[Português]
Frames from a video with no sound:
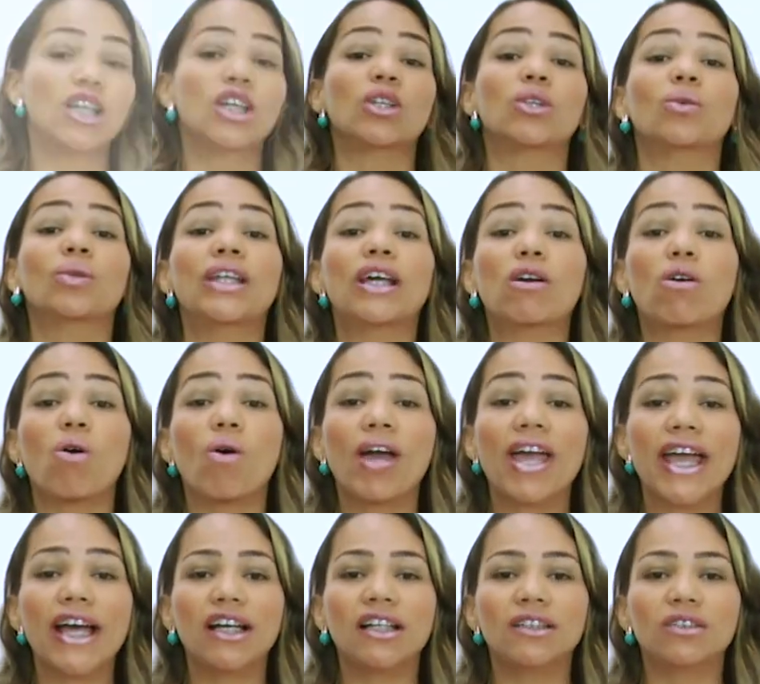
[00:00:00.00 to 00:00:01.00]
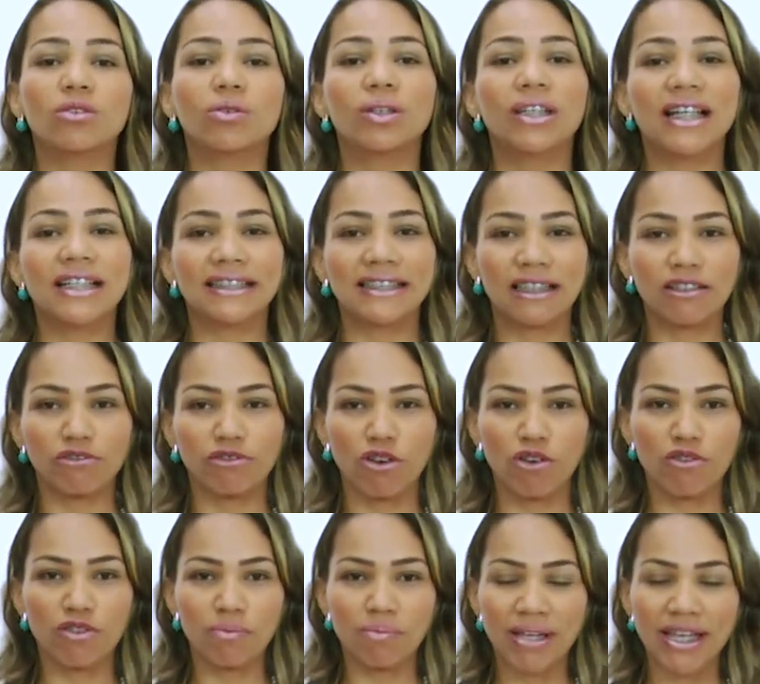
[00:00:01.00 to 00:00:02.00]
No decorrer do
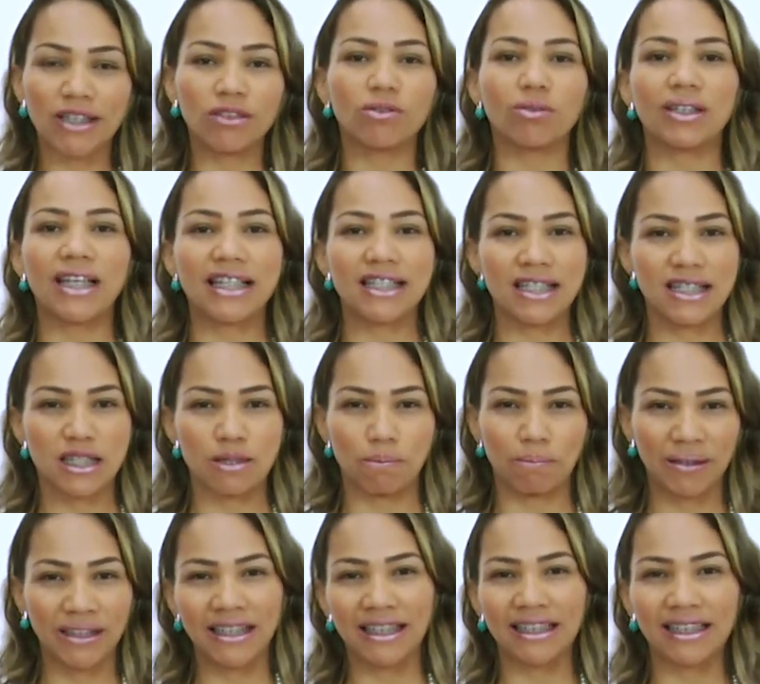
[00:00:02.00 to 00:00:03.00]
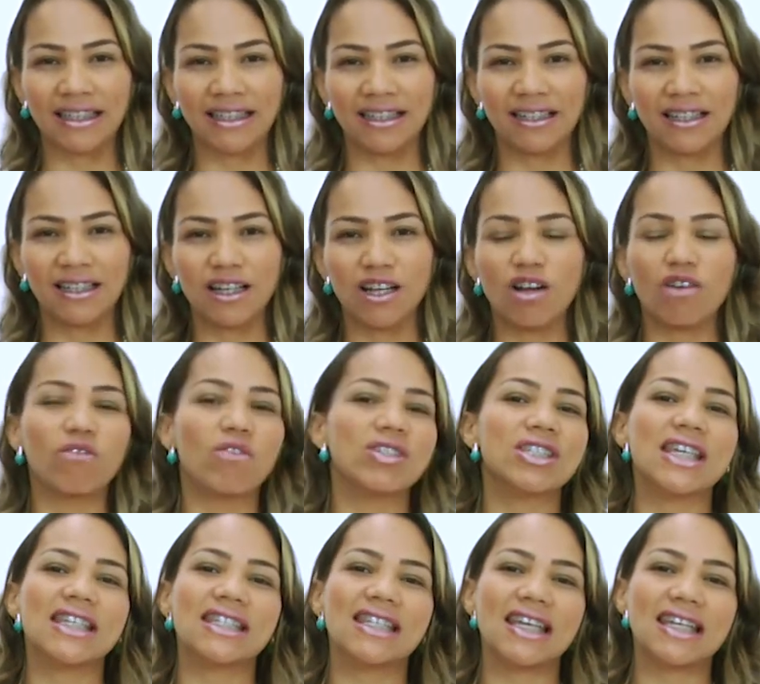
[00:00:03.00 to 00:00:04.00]
desenvolvimento da disciplina,
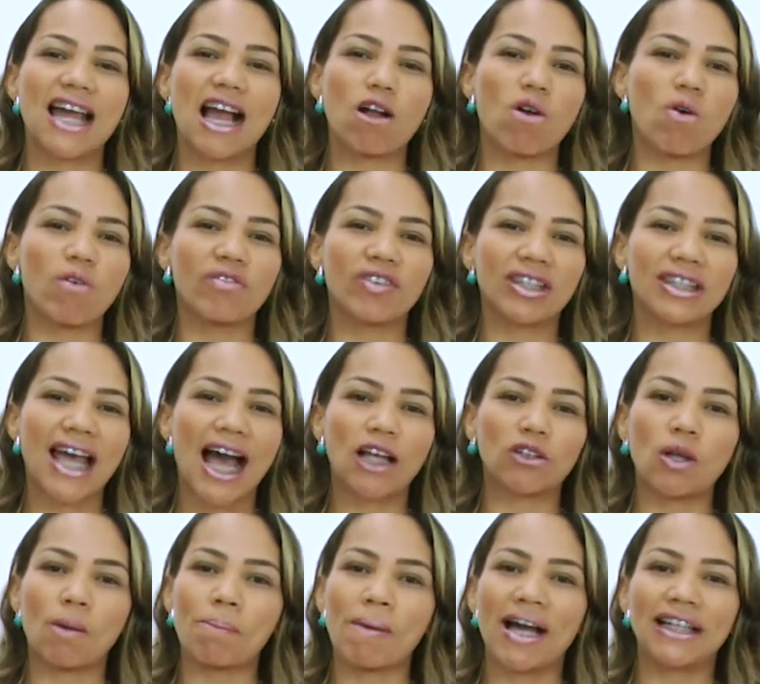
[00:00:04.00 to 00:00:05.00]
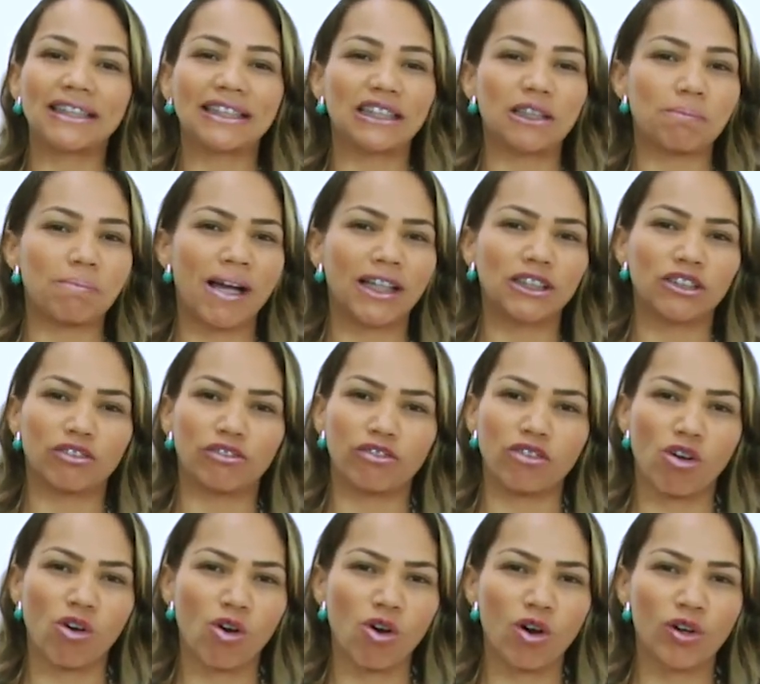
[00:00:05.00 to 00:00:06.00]
você será convidado a participar de
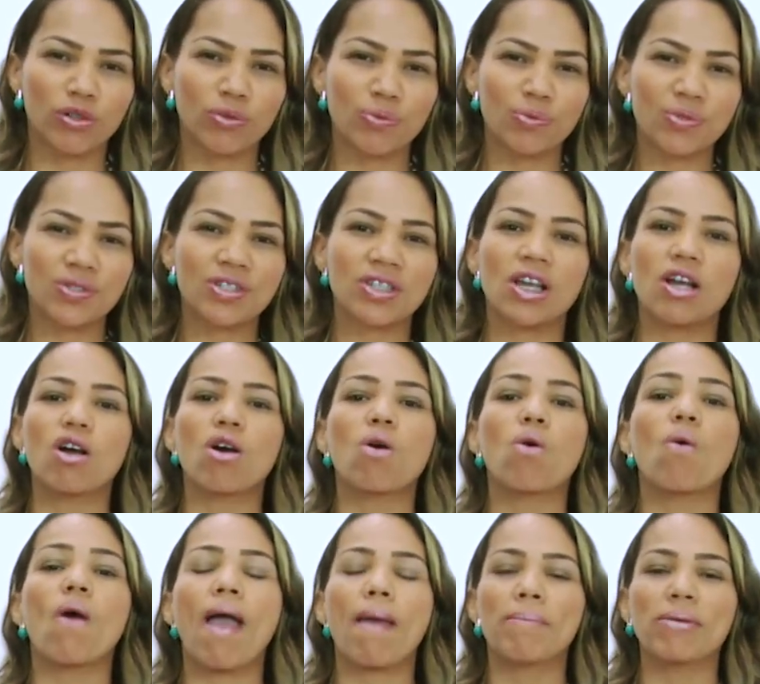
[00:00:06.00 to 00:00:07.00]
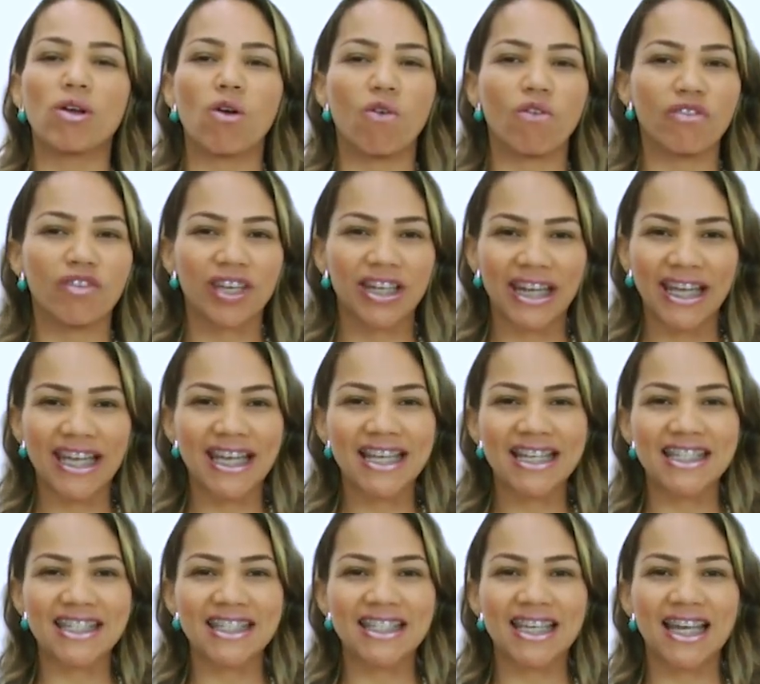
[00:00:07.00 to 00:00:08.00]
fóruns,
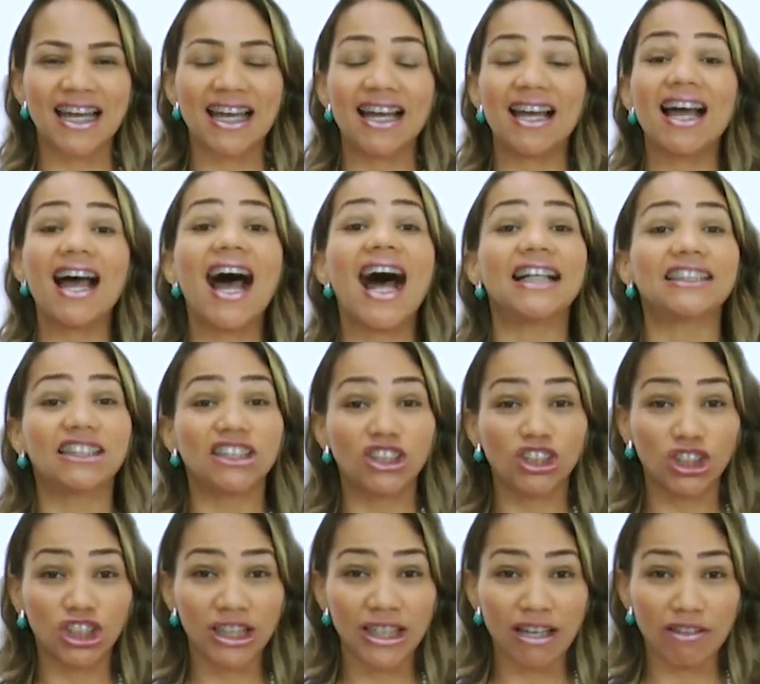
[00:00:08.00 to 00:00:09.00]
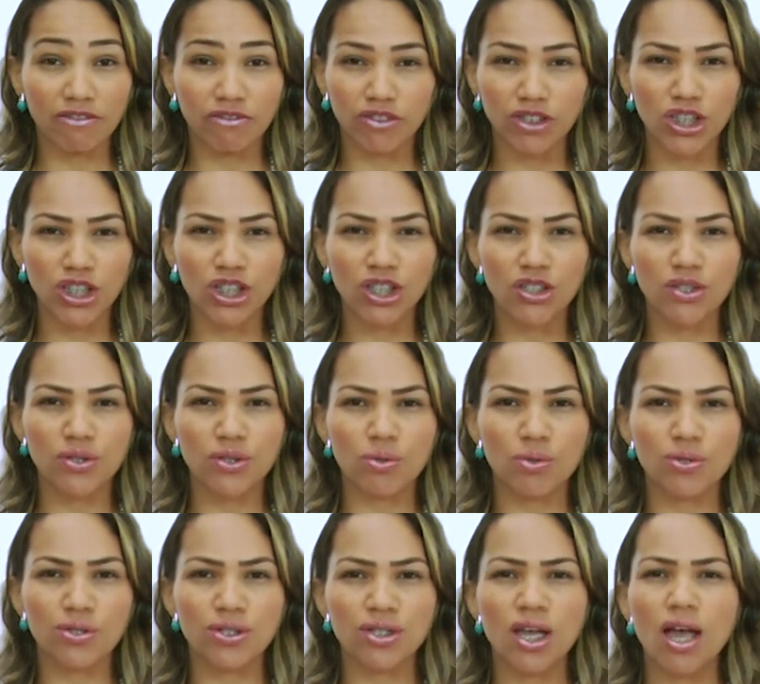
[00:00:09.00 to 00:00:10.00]
webconferência, assistir a
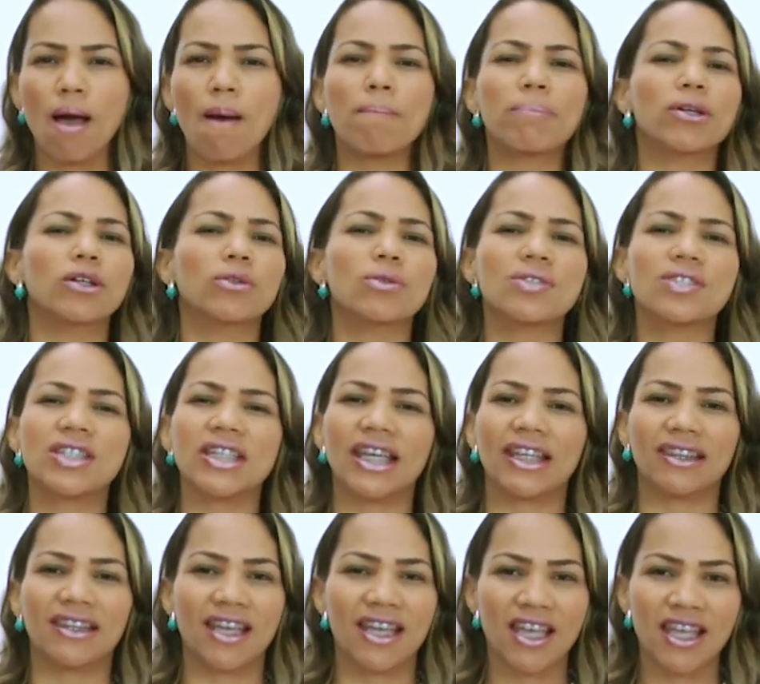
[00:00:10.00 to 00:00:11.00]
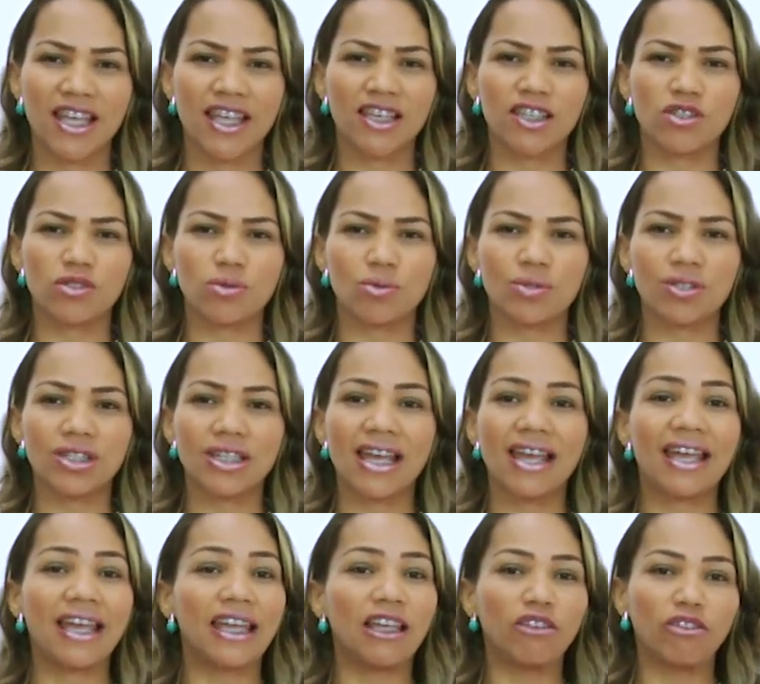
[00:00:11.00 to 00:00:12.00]
vídeos, produzir textos,
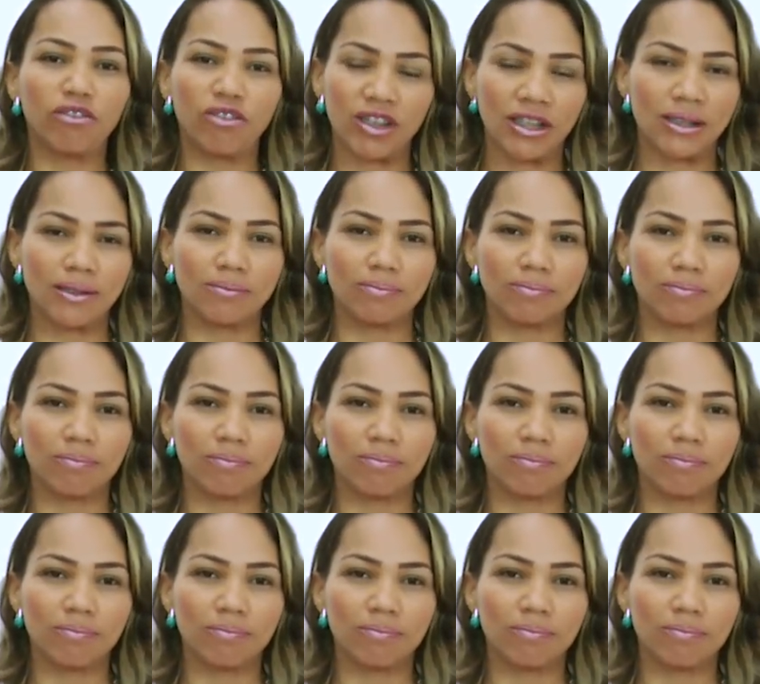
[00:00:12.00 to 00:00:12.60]
enfim,